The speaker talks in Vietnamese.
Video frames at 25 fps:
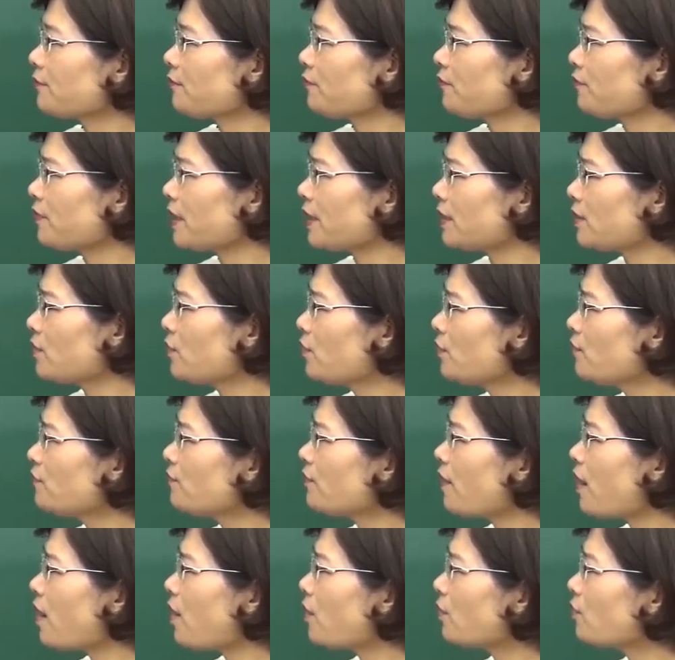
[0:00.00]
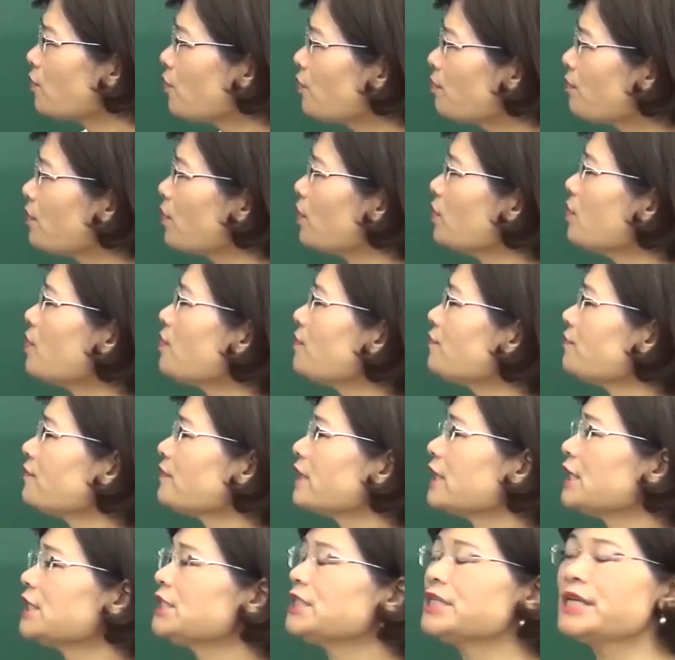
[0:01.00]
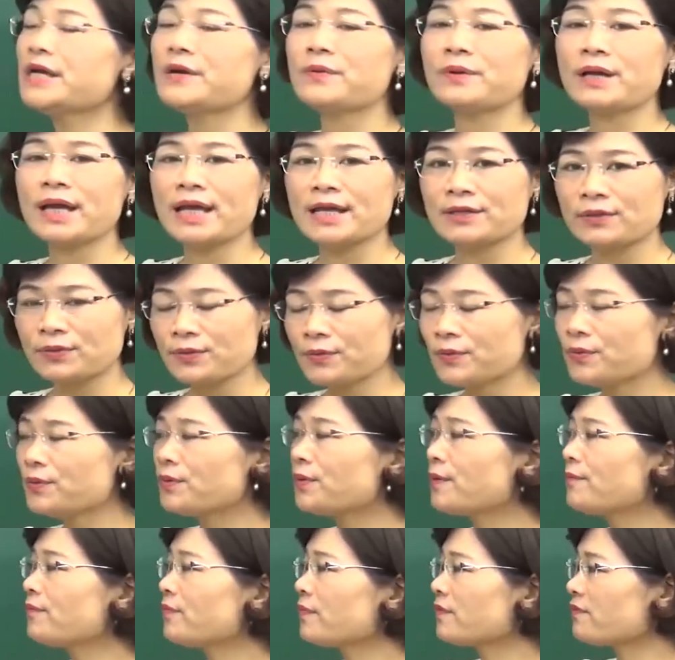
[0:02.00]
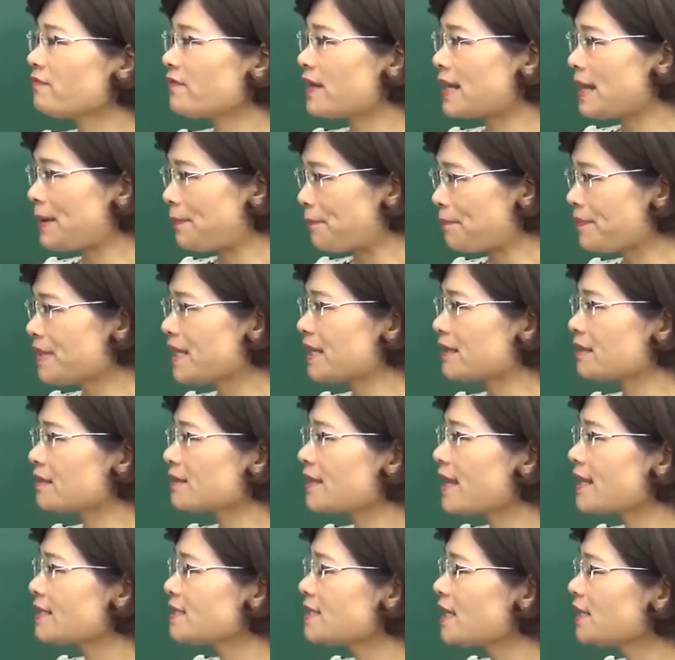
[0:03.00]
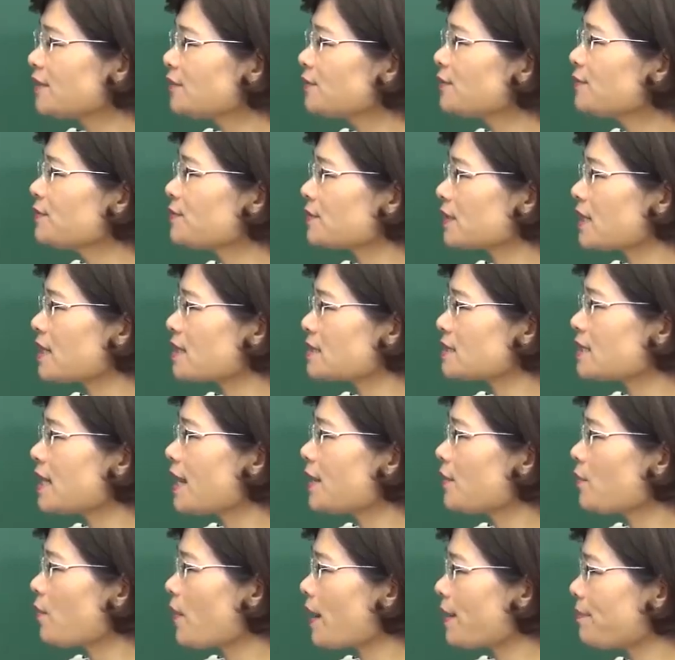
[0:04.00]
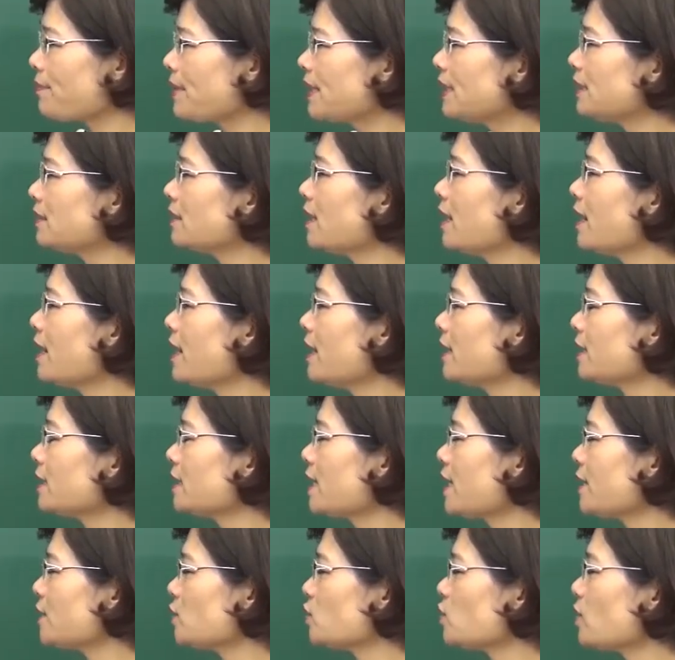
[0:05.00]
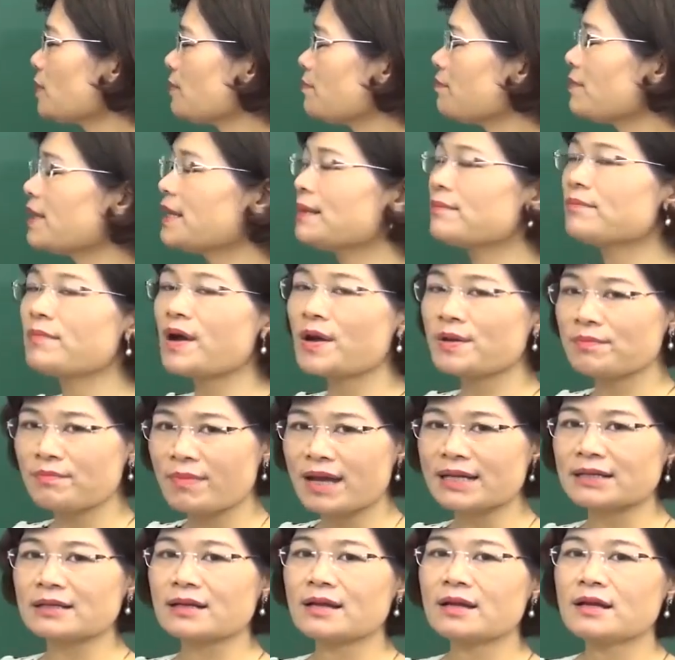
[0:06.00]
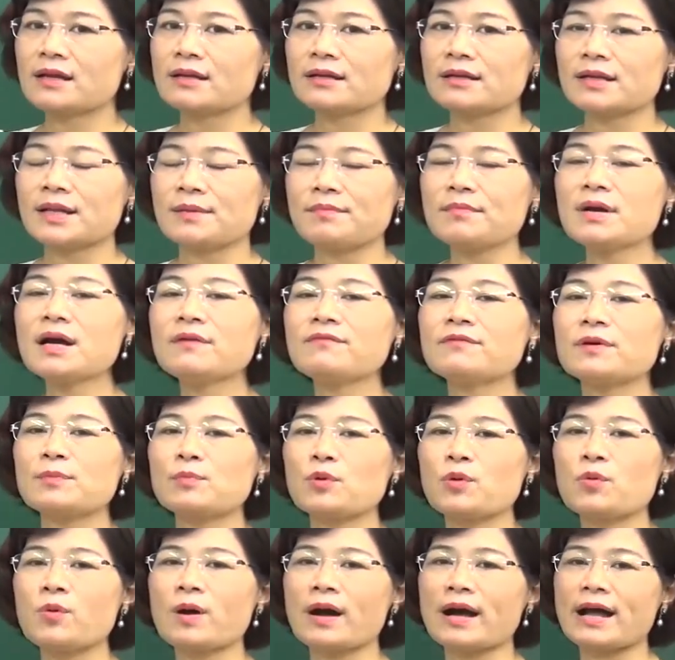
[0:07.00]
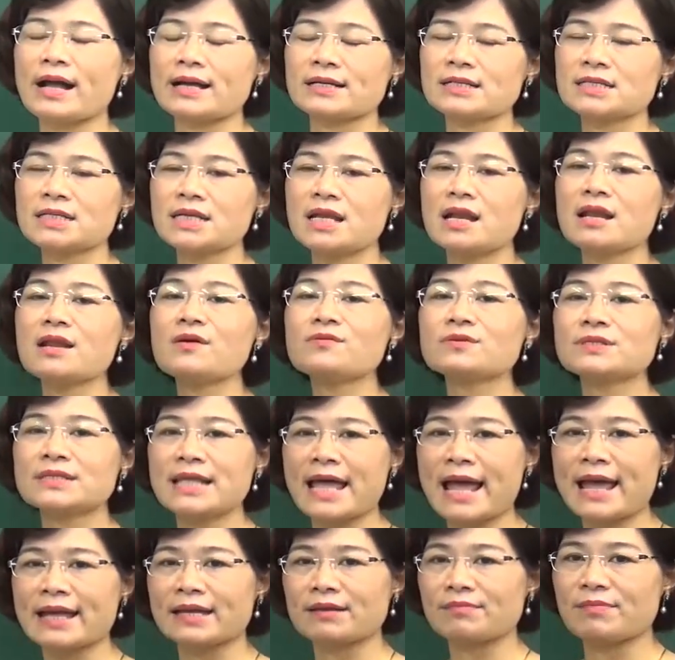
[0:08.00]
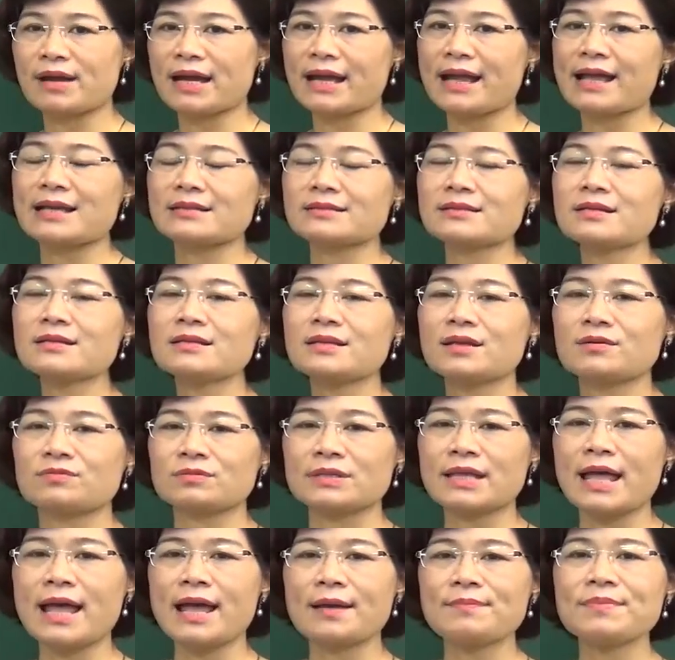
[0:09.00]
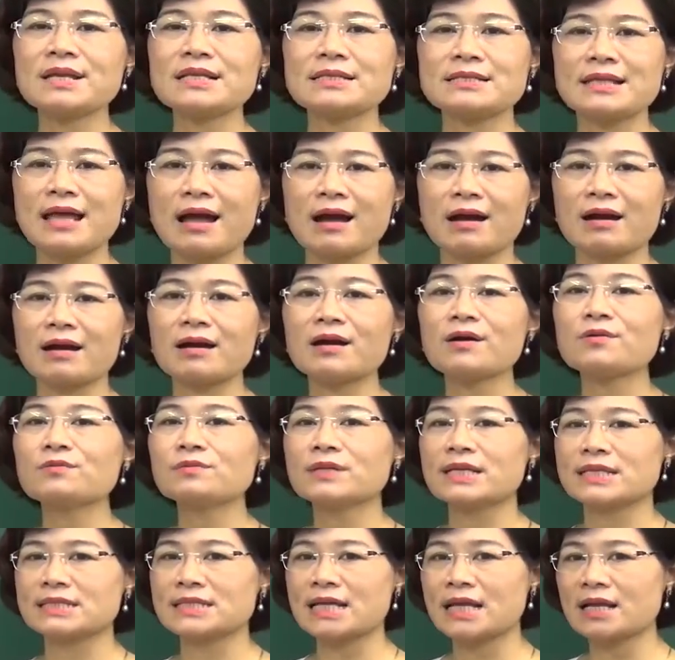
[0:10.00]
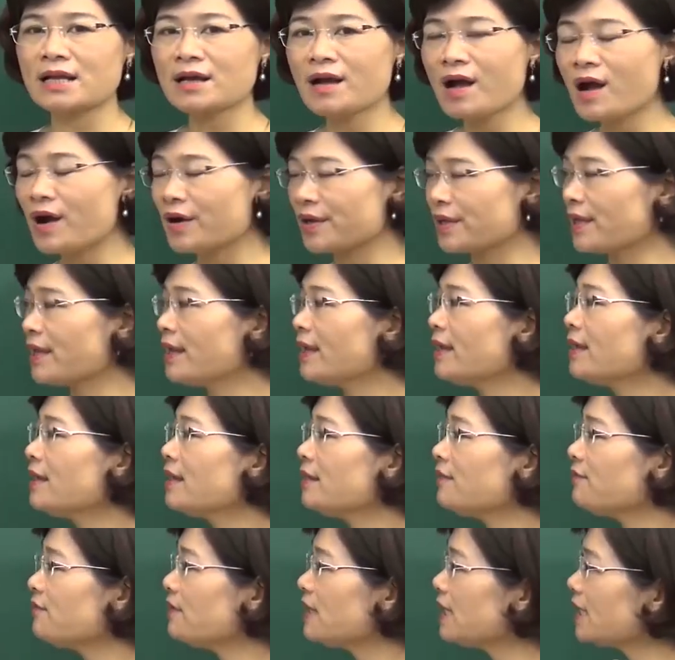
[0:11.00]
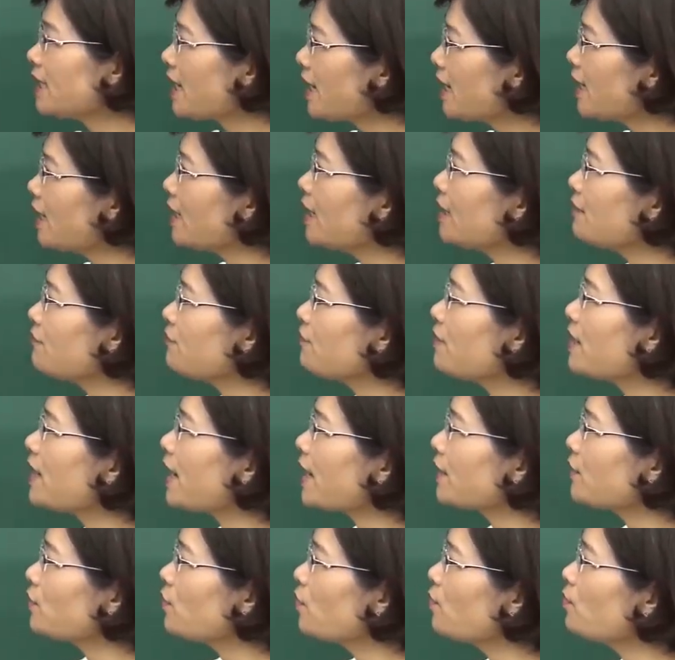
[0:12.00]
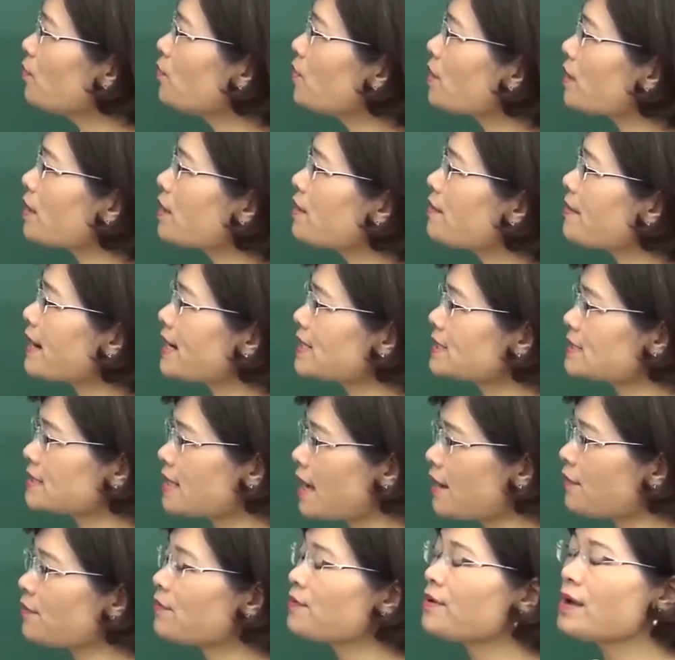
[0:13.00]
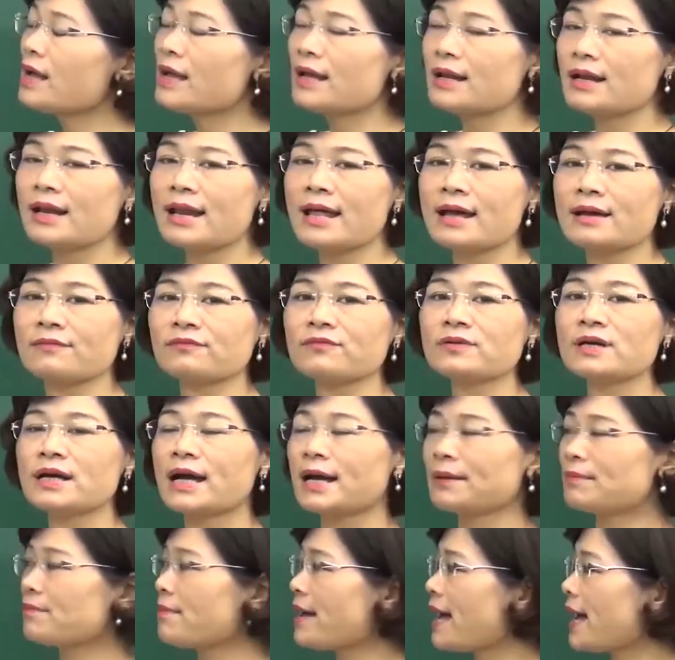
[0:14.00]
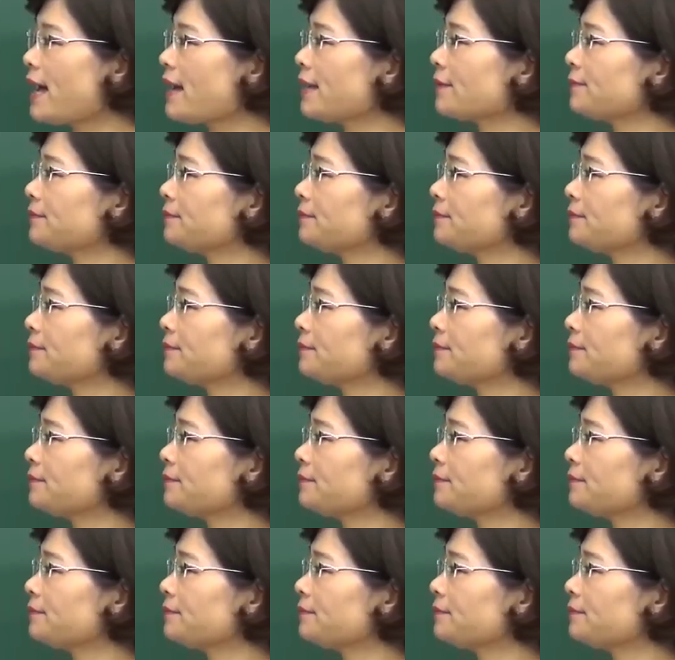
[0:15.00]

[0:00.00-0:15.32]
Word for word: phải đối phó cùng một lúc với nhiều kẻ thù và đặc biệt ta tranh thủ thời gian hòa bình để chuẩn bị mọi mặt để bước vào một cuộc kháng chiến lâu dài mà cả dân tộc ta biết rằng không thể tránh khỏi. Vì thế, phương án đúng của câu 26 là phương án 3.